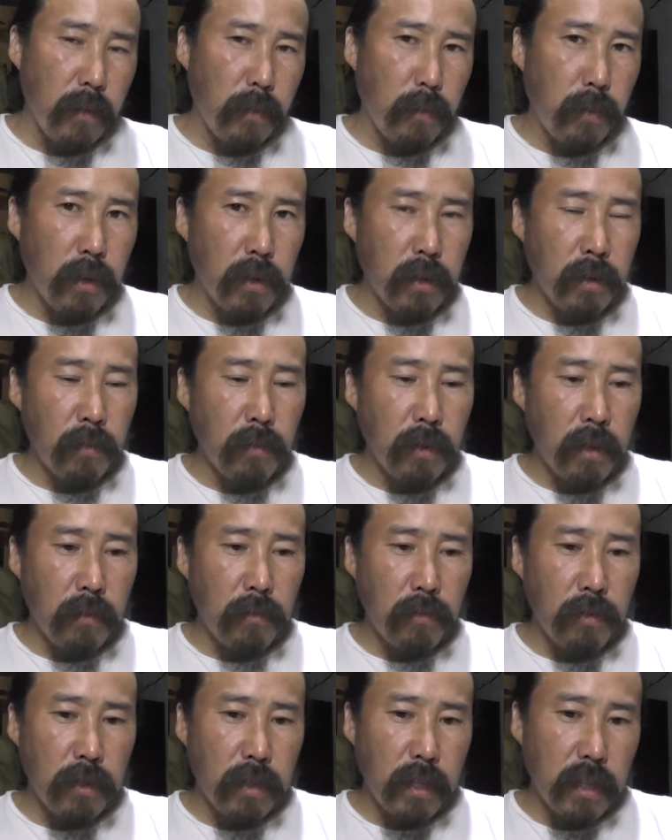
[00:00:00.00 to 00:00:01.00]
Поэтому
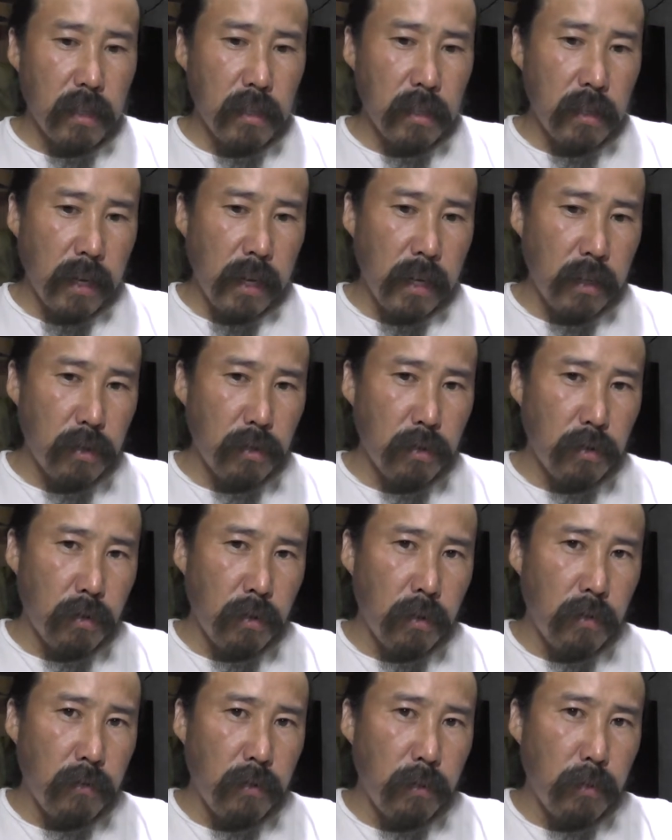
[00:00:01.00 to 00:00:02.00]
иммунитет знает, что
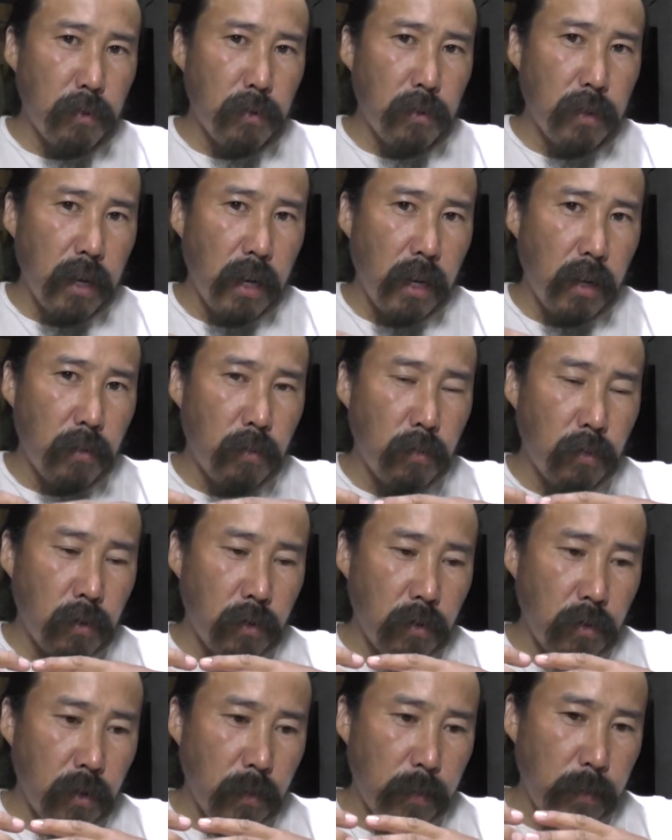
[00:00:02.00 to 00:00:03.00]
он выпускает
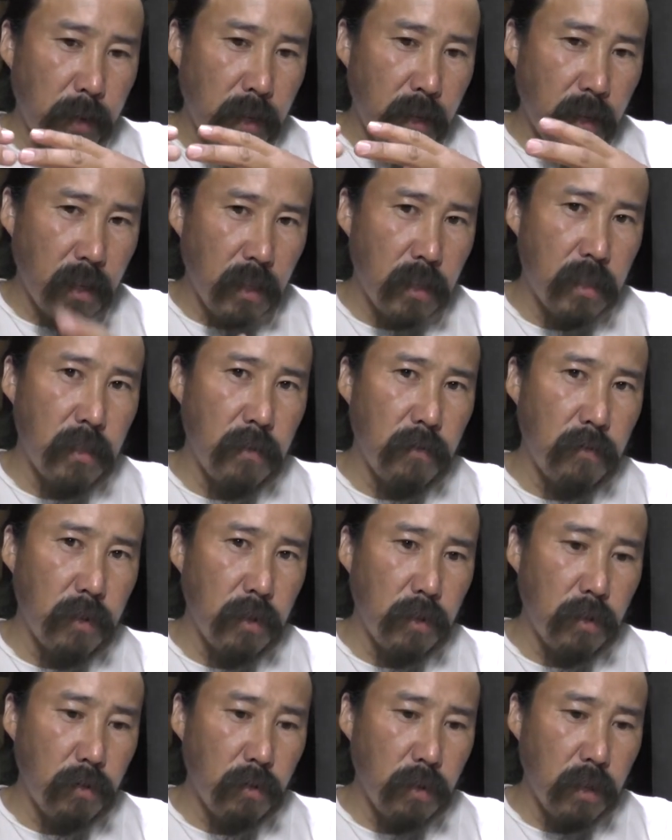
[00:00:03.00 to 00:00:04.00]
много перекиси
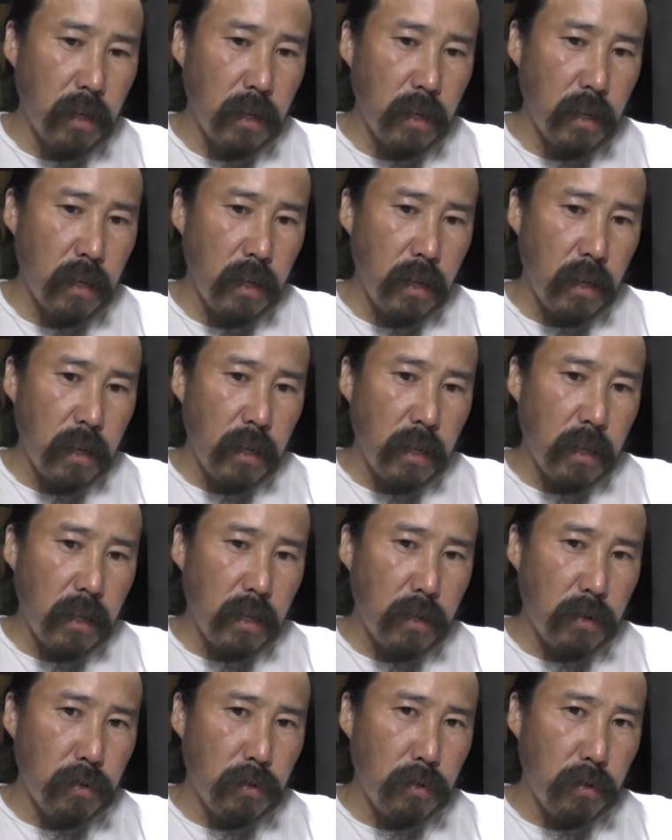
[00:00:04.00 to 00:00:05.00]
водорода и
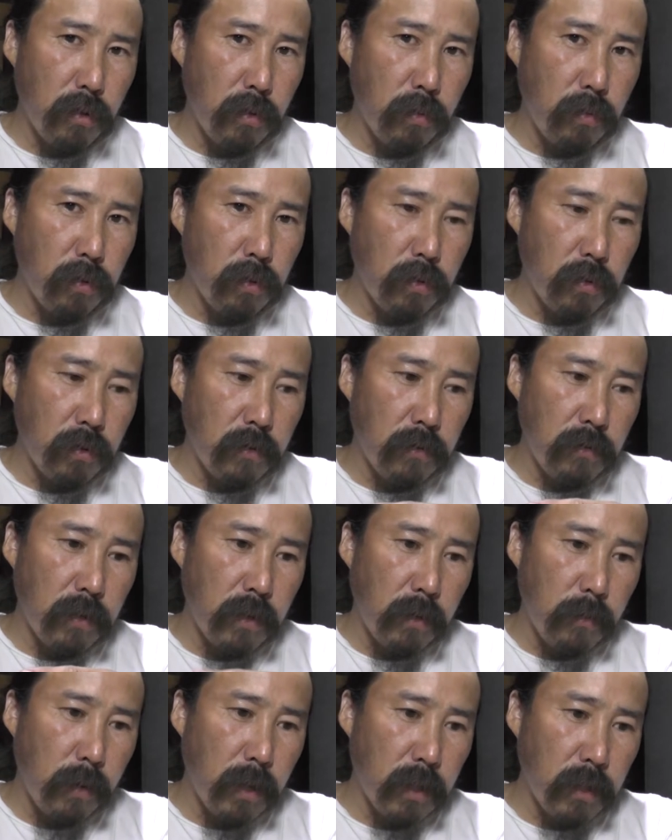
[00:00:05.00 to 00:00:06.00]
что будут
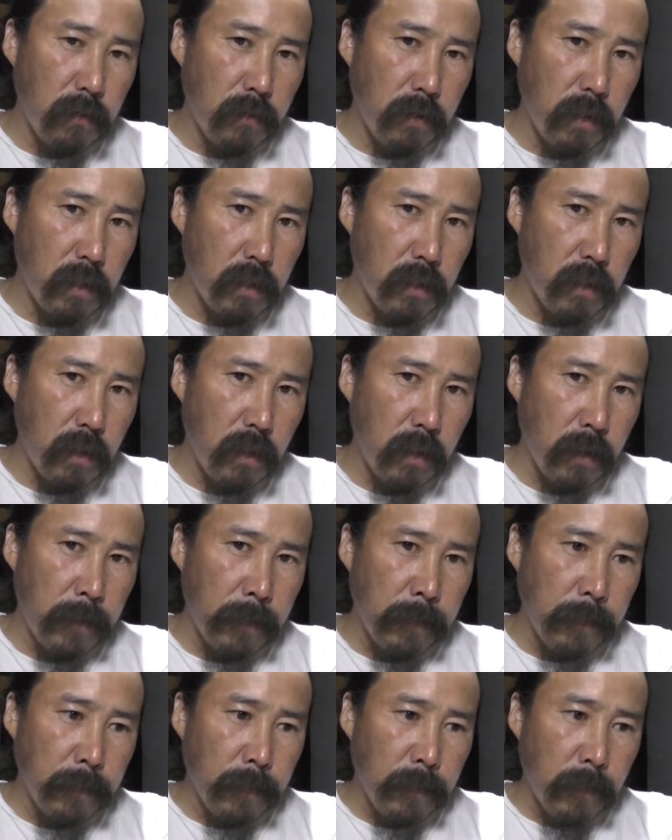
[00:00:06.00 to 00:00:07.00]
вырабатываться
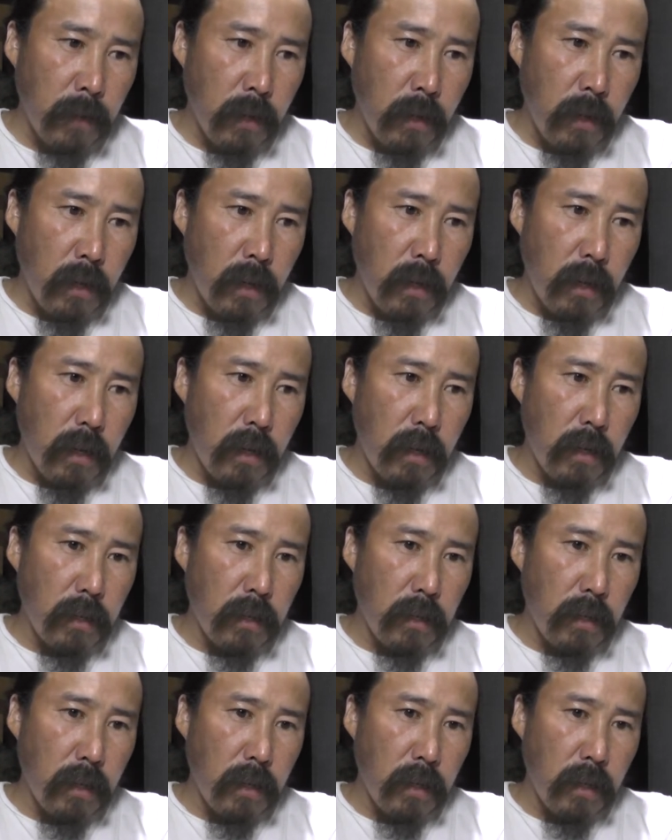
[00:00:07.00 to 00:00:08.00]

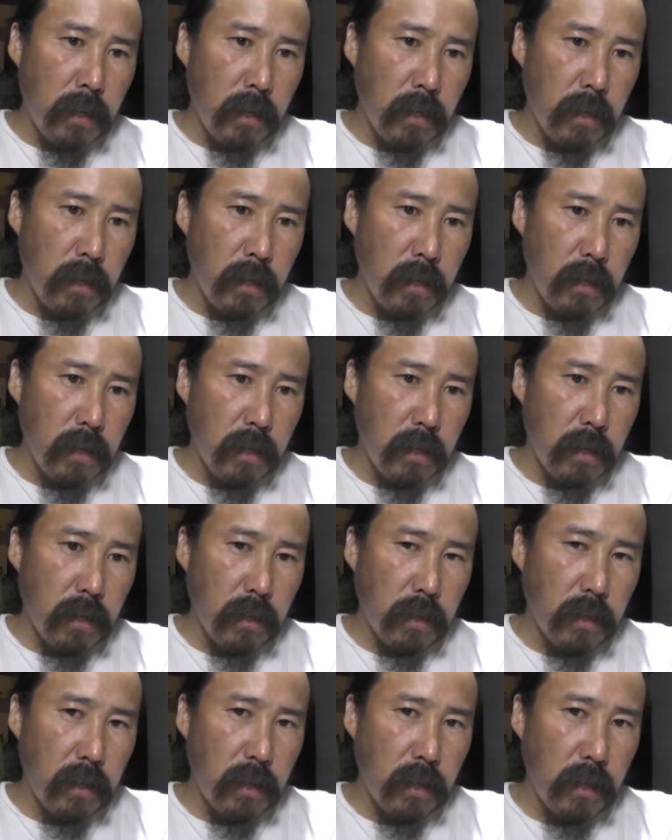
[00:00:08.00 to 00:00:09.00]
эти
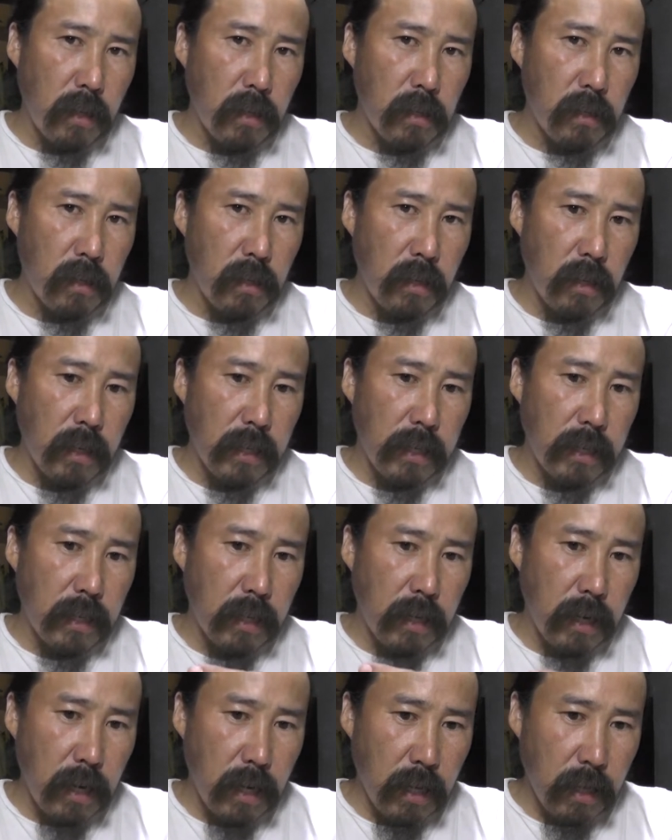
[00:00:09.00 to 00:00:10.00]

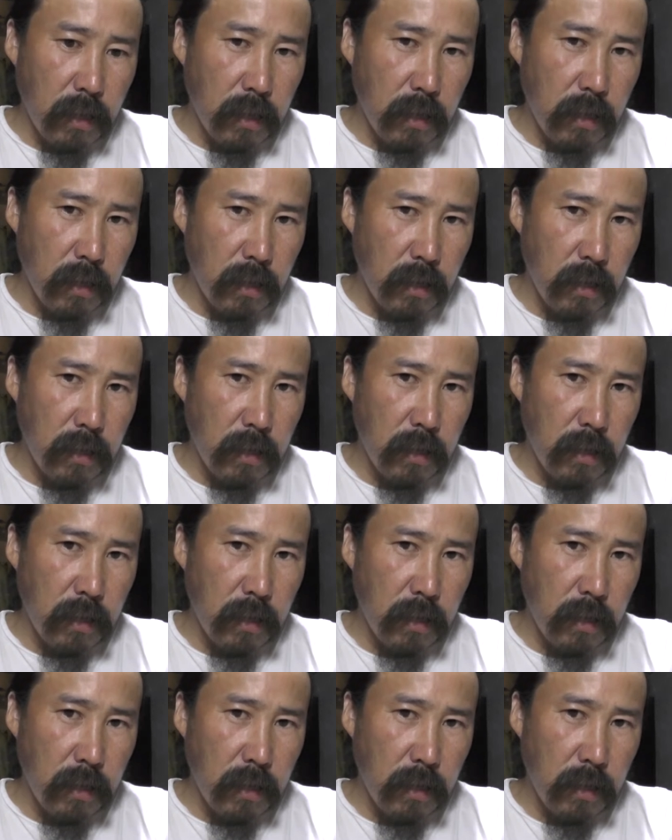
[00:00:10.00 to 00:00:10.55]
гидроксилорадикалы –